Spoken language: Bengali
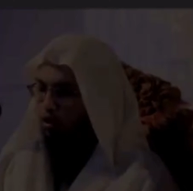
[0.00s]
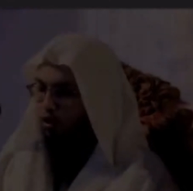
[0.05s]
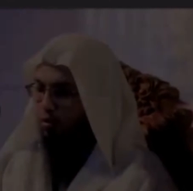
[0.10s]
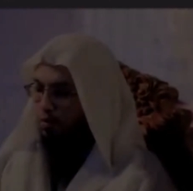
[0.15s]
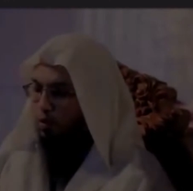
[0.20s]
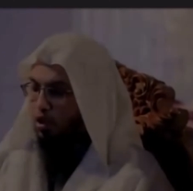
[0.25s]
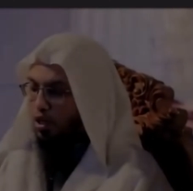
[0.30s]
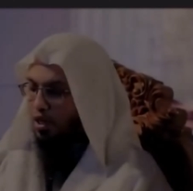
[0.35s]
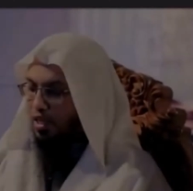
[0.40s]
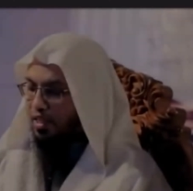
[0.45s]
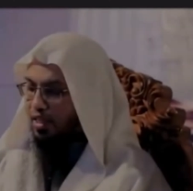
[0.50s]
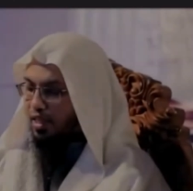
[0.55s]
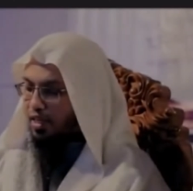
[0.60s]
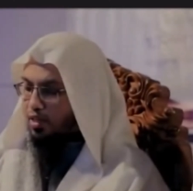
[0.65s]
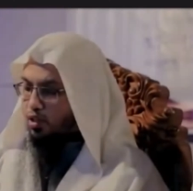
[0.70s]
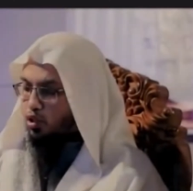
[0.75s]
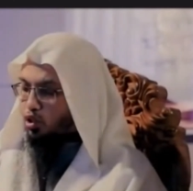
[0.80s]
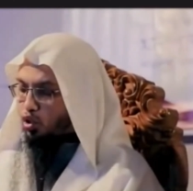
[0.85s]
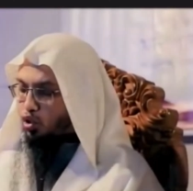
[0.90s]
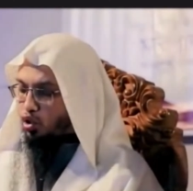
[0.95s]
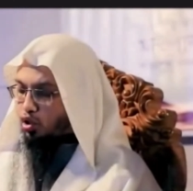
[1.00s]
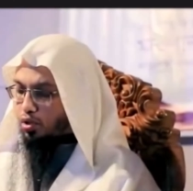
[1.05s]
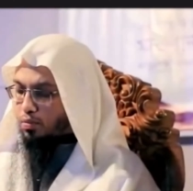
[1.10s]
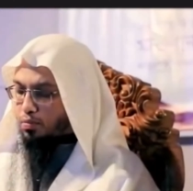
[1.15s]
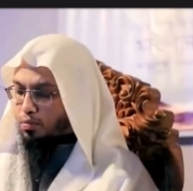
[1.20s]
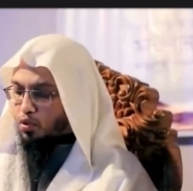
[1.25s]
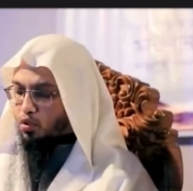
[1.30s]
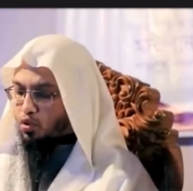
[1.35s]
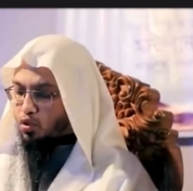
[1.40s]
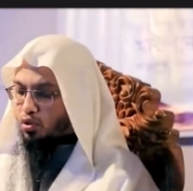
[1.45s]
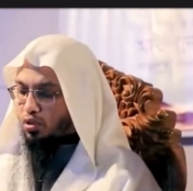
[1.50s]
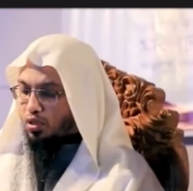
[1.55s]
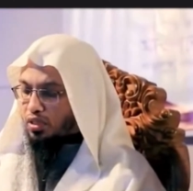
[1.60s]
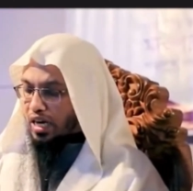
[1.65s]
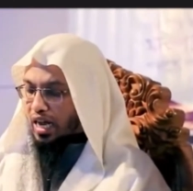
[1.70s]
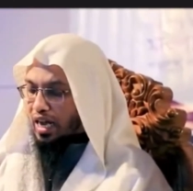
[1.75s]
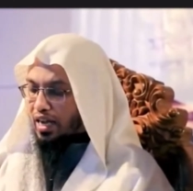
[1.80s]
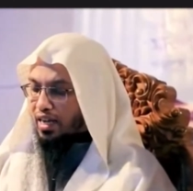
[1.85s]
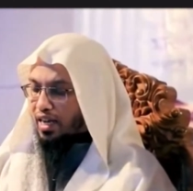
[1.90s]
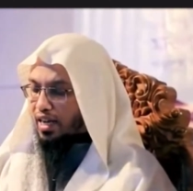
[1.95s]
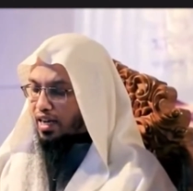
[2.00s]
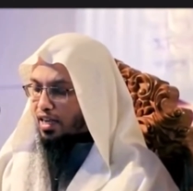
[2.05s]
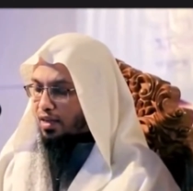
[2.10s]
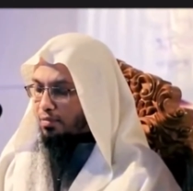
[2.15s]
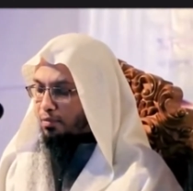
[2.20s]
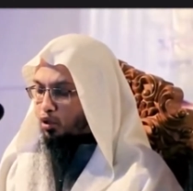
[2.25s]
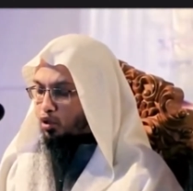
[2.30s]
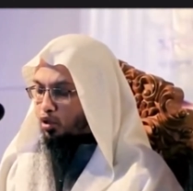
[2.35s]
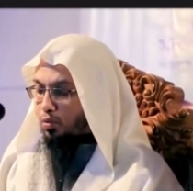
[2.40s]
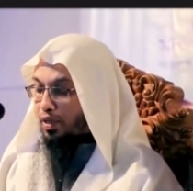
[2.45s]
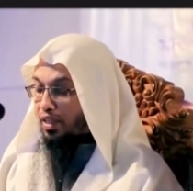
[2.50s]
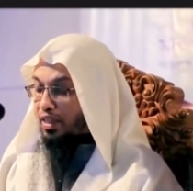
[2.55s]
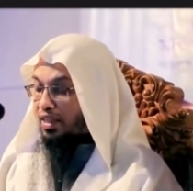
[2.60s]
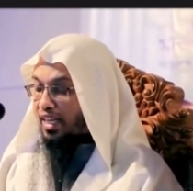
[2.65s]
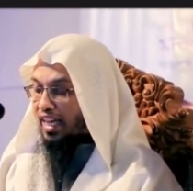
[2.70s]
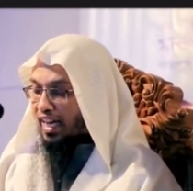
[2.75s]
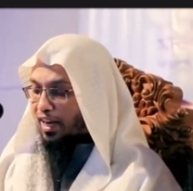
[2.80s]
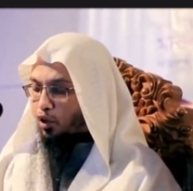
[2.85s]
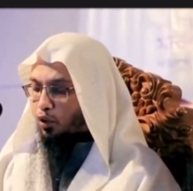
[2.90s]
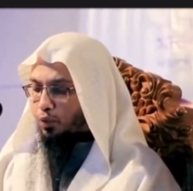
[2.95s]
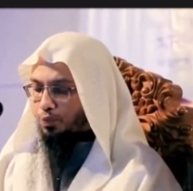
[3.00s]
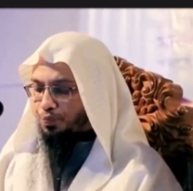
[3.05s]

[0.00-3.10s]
মহিলাদের জন্য মুখ ঢাকা নিয়ে মতভেদ কেন